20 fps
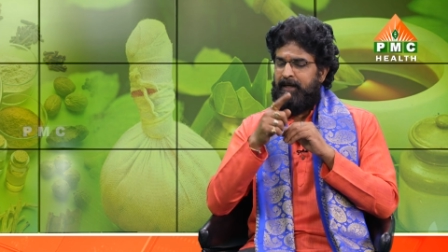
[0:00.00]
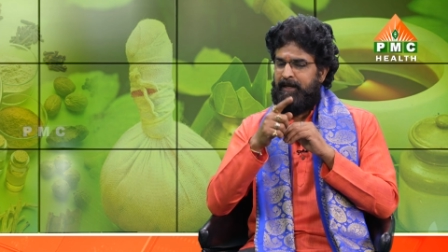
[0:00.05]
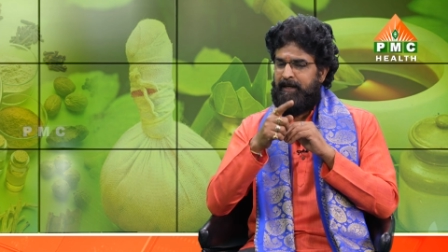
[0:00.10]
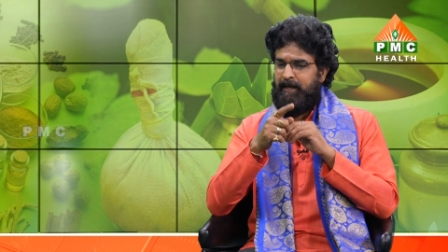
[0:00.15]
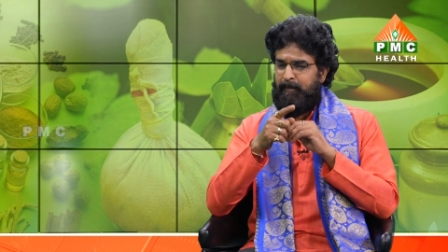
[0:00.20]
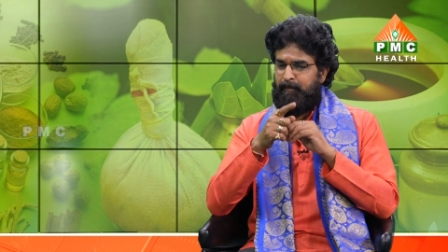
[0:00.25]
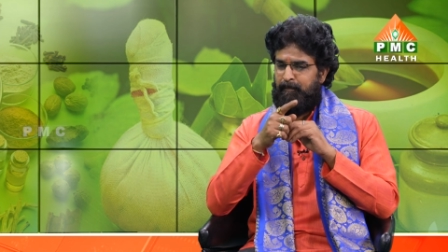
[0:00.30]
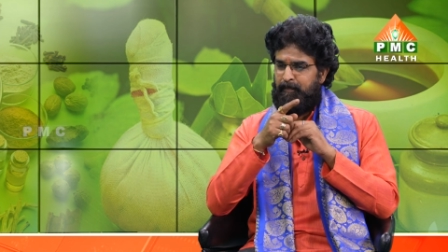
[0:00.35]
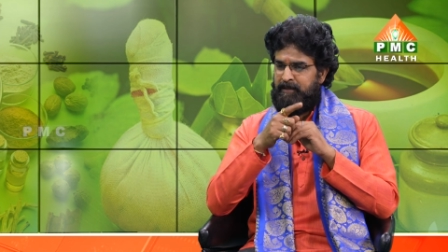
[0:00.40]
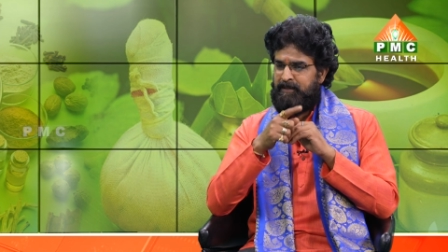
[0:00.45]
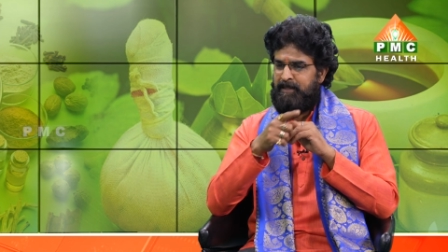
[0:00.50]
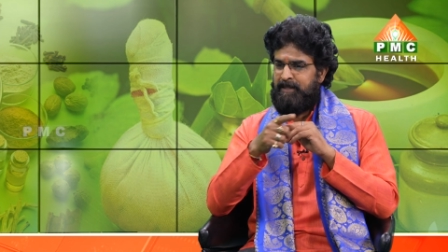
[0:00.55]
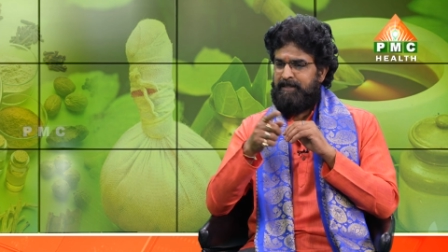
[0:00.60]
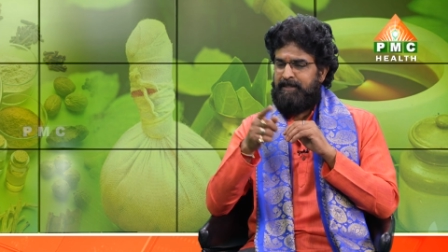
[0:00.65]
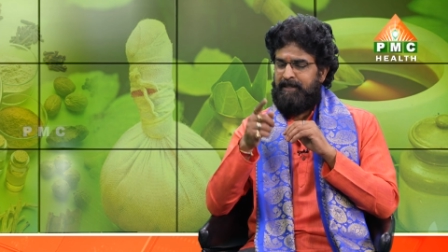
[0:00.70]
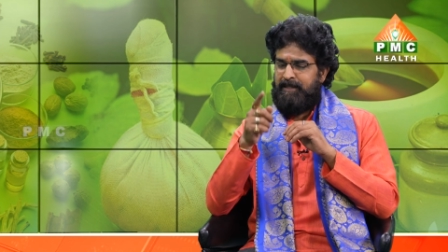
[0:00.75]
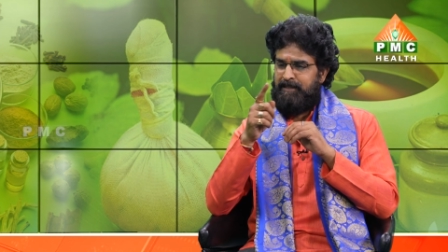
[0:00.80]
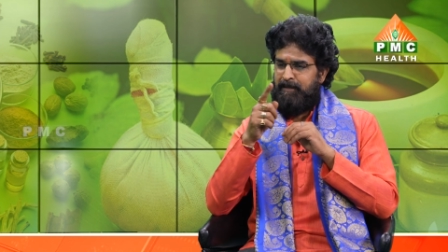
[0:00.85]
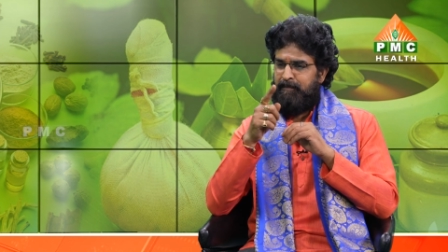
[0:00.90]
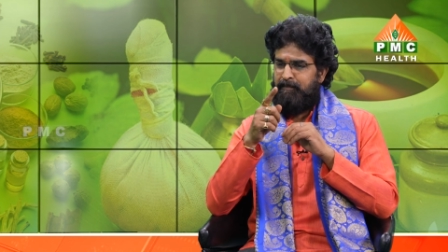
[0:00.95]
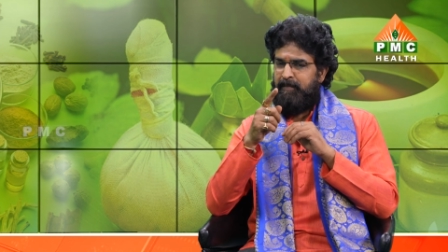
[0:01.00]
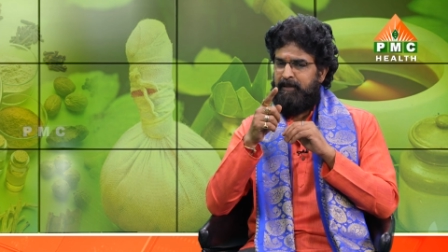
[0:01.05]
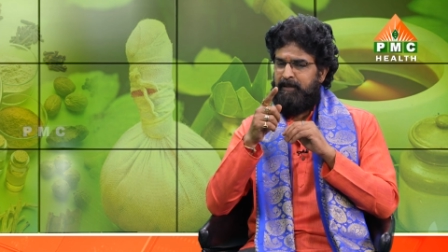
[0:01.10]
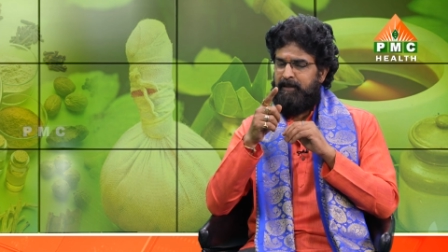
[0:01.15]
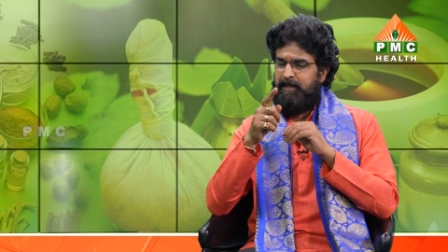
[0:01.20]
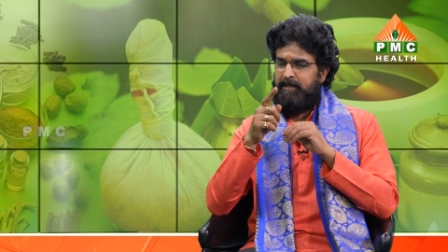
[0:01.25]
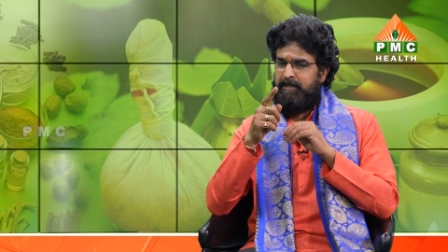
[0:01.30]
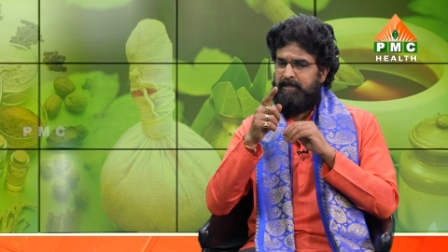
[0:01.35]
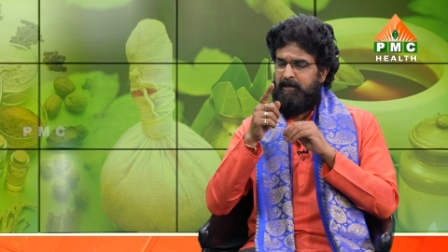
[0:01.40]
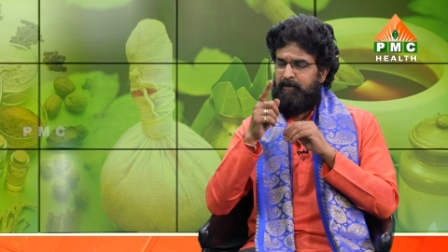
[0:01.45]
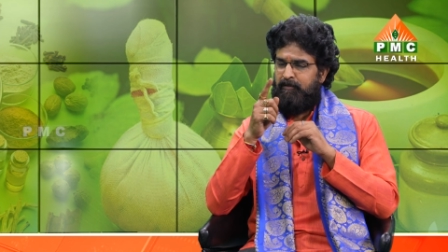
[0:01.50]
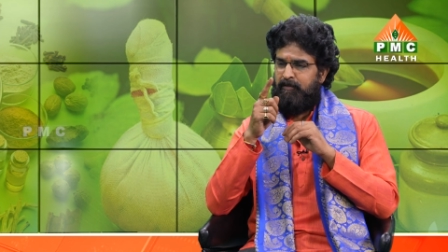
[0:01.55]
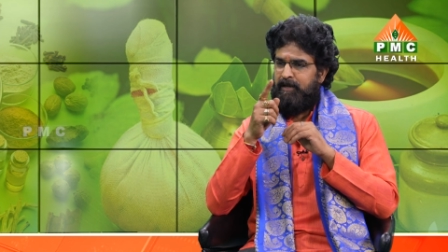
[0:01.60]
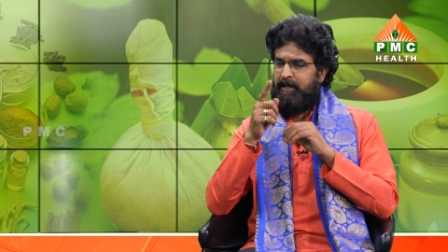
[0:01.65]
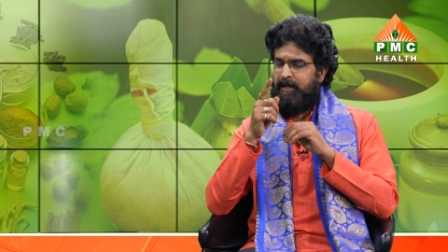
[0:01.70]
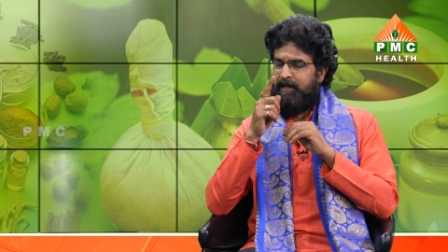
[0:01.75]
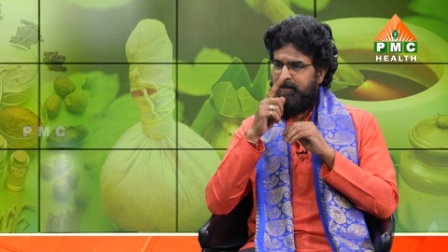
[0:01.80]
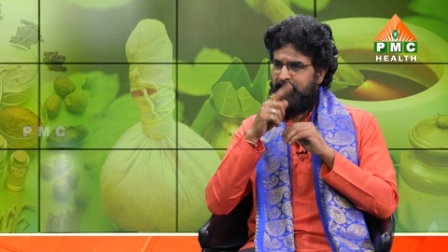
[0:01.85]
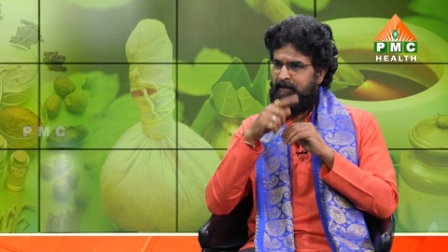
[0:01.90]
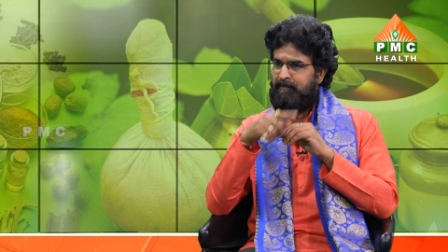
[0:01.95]
గర్భసంచికి సంబంధించినటువంటి
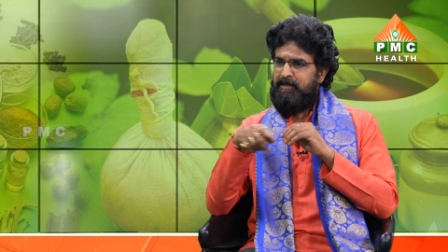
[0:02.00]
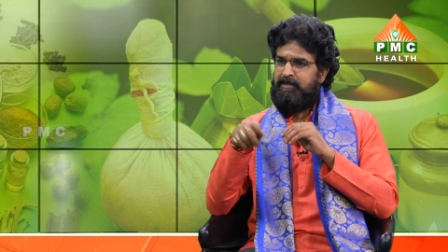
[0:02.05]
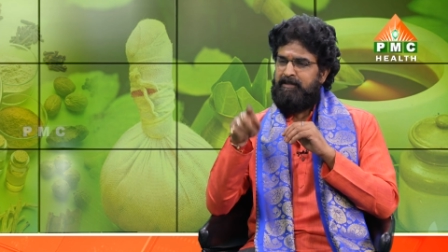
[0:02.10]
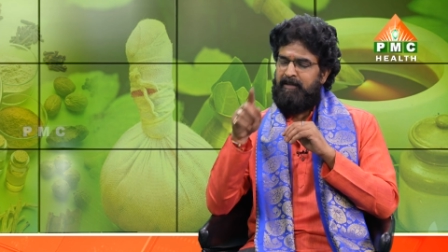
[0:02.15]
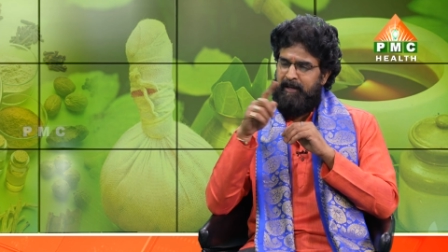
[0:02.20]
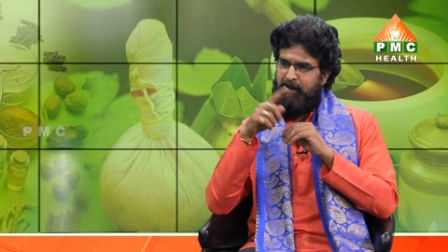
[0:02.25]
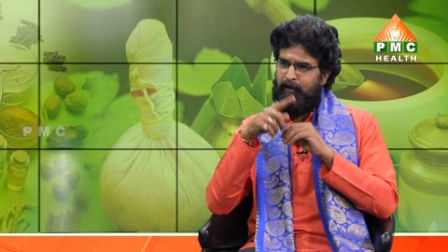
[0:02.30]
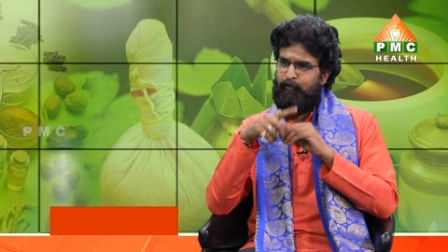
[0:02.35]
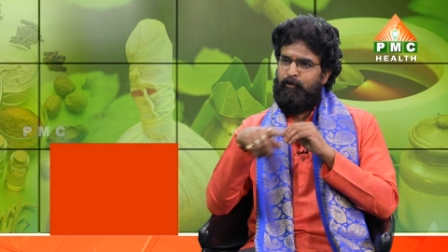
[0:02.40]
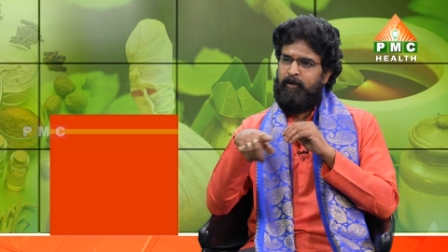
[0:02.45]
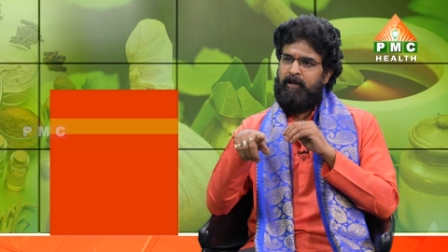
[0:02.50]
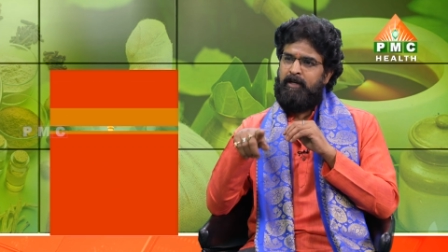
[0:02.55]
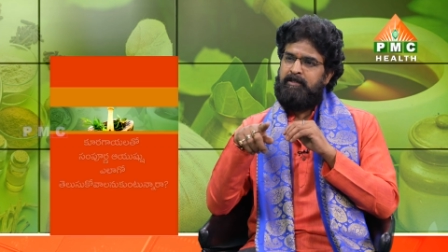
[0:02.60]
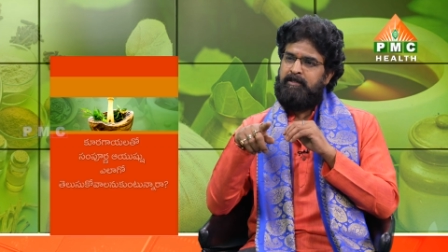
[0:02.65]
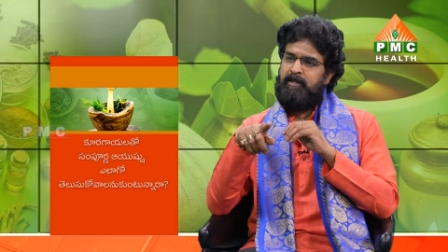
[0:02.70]
సమస్యలు ఏమున్నా